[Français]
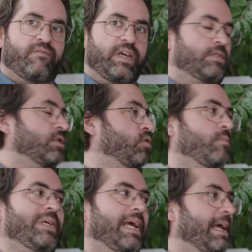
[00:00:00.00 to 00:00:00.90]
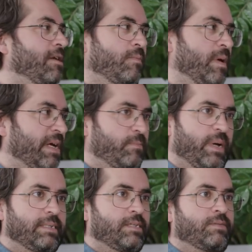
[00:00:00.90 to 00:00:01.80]
filles se sont mis énormément de
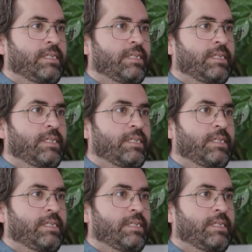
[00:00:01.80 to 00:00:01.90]
pression.